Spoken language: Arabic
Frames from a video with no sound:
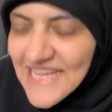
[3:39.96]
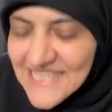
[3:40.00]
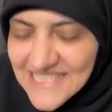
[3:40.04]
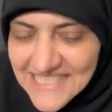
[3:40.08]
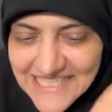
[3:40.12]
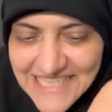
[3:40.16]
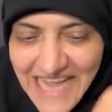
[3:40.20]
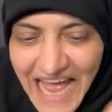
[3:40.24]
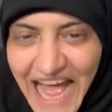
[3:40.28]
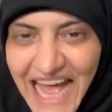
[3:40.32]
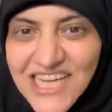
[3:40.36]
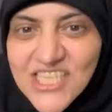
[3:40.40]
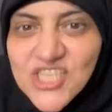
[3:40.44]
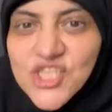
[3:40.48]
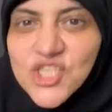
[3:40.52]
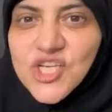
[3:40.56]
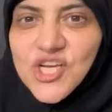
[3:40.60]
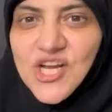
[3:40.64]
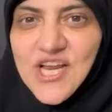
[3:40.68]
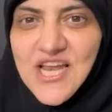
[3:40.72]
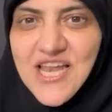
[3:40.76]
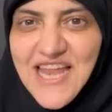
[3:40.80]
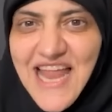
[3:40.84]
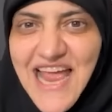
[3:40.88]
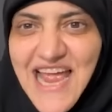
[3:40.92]

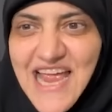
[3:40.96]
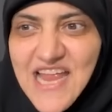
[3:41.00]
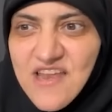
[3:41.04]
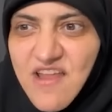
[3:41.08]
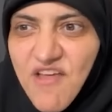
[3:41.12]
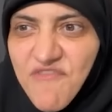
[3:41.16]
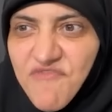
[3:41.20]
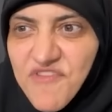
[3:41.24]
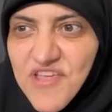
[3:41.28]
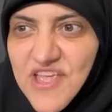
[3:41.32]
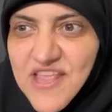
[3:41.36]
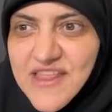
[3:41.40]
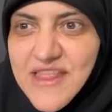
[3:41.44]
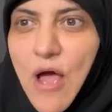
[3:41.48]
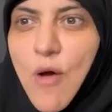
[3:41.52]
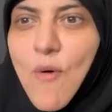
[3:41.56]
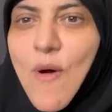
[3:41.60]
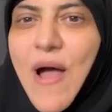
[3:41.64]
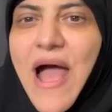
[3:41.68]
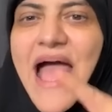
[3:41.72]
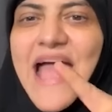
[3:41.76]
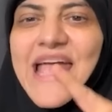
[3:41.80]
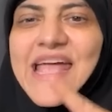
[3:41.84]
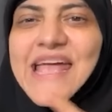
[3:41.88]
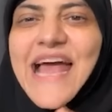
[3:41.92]
العصر اللي احنا فيه ده
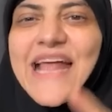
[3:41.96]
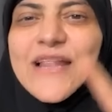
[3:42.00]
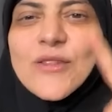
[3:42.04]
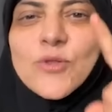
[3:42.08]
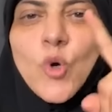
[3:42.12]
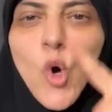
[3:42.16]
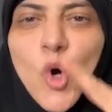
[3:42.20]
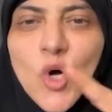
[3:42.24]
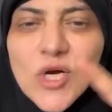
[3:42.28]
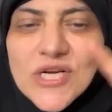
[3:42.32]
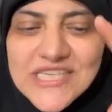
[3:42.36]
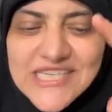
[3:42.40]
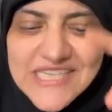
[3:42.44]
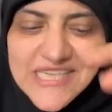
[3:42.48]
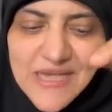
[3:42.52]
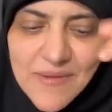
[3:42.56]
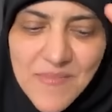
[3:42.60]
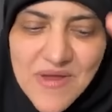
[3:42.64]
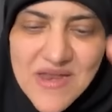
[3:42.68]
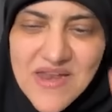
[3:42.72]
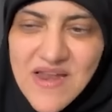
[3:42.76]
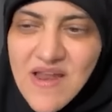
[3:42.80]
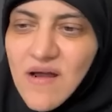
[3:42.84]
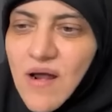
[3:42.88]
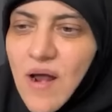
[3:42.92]
واكاد
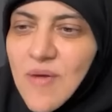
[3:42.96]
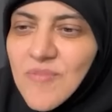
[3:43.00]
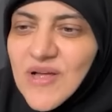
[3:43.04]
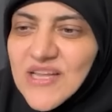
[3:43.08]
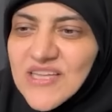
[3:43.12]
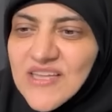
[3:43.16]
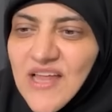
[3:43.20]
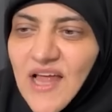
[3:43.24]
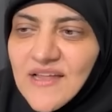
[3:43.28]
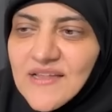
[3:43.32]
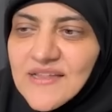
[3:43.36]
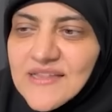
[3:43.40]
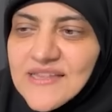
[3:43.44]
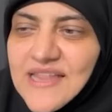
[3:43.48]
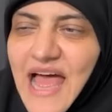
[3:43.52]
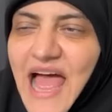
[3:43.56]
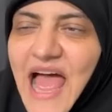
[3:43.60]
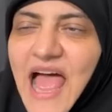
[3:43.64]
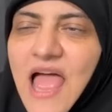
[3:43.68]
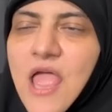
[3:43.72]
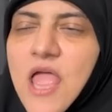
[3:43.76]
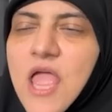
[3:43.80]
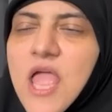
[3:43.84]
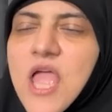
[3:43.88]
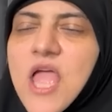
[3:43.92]
اجزم ان رمضان
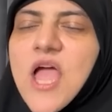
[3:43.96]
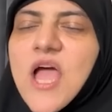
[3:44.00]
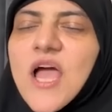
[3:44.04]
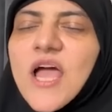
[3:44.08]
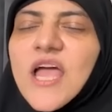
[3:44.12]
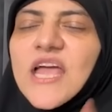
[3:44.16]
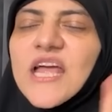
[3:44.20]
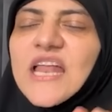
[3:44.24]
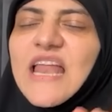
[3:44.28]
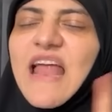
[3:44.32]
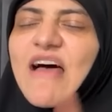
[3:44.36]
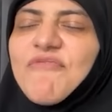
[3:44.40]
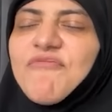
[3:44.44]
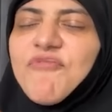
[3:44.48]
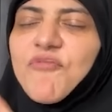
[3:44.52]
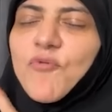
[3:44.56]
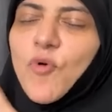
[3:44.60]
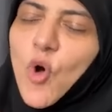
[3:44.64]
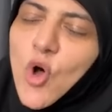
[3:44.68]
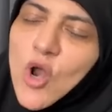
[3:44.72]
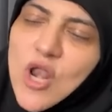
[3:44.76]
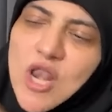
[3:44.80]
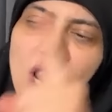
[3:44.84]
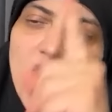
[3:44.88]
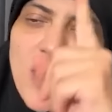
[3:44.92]
ده خلاف
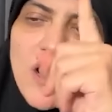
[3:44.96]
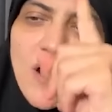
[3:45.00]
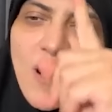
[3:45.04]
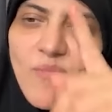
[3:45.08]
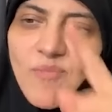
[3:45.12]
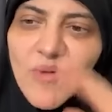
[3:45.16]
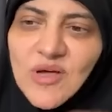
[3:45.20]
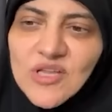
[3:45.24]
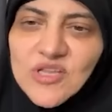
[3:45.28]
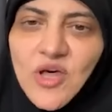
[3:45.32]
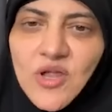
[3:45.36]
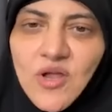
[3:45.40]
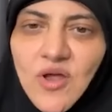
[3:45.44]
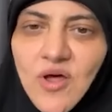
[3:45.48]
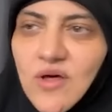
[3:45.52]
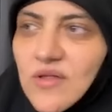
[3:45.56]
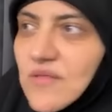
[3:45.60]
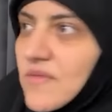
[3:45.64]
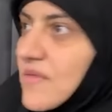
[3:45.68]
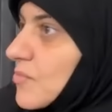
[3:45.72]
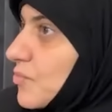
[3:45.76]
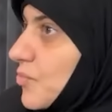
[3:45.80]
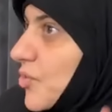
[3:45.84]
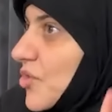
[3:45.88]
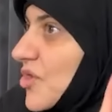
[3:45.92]
كل
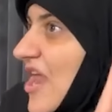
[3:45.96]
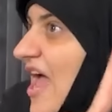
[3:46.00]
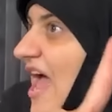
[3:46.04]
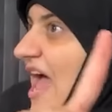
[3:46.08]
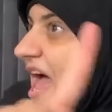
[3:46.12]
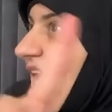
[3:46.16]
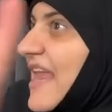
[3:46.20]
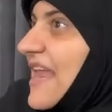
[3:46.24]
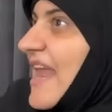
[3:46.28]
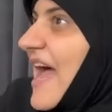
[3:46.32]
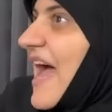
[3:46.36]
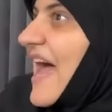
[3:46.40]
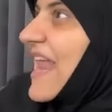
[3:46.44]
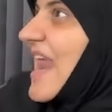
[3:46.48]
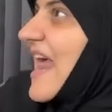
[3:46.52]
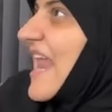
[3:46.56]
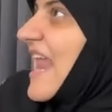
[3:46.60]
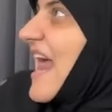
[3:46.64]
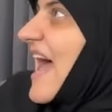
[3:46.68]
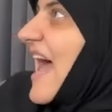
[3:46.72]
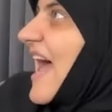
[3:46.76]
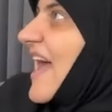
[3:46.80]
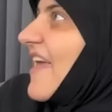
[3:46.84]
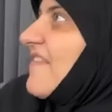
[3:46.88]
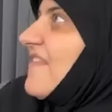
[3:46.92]
الرمضانات بناء على
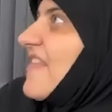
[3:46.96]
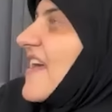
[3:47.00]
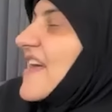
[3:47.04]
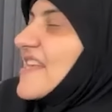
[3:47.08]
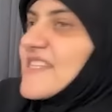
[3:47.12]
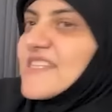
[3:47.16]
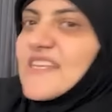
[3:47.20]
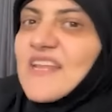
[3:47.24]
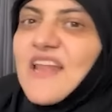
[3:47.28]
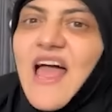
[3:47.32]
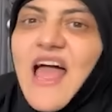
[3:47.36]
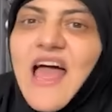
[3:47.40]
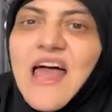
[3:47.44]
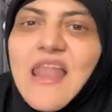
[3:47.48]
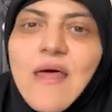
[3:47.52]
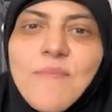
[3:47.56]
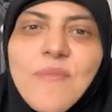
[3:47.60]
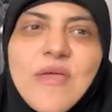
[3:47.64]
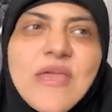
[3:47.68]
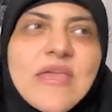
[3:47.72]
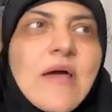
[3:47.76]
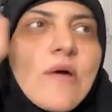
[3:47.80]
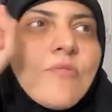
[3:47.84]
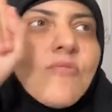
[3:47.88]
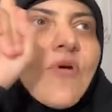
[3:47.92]
الاحداث
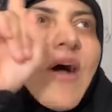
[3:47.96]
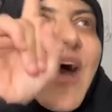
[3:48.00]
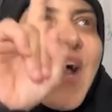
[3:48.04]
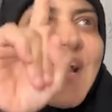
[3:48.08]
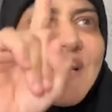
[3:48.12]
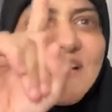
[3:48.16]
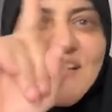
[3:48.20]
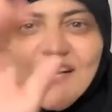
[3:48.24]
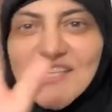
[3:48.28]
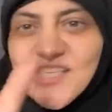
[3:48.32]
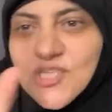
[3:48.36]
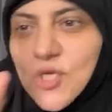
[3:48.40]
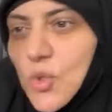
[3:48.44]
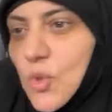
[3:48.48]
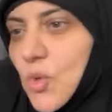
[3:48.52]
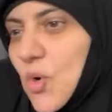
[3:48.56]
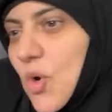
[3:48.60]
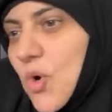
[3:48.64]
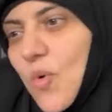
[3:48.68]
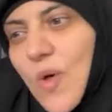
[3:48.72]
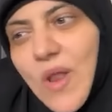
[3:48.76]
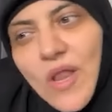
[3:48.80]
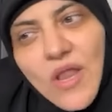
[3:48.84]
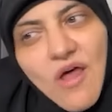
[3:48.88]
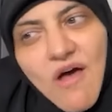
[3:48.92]
العالميه واحداث
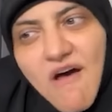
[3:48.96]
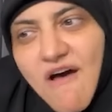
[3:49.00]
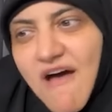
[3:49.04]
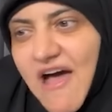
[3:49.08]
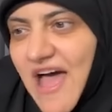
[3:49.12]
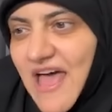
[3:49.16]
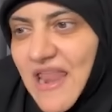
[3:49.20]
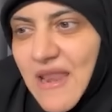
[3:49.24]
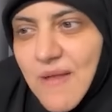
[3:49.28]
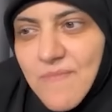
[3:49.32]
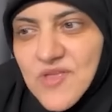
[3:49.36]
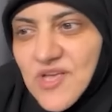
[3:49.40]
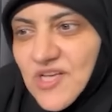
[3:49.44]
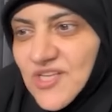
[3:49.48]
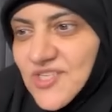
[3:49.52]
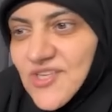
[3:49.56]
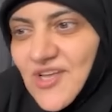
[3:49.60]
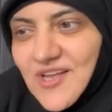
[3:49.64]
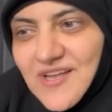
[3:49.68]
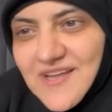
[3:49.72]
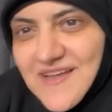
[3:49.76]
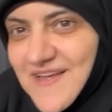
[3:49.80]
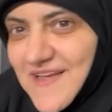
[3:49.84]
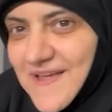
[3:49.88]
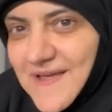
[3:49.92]
الكون والله اعلم
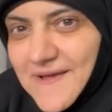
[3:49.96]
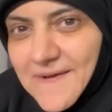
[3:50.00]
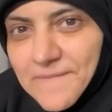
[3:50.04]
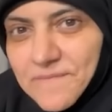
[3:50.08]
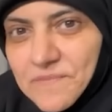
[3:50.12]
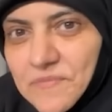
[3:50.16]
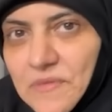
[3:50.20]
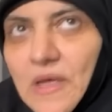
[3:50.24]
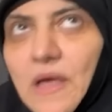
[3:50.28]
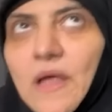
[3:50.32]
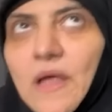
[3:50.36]
يحصل ايه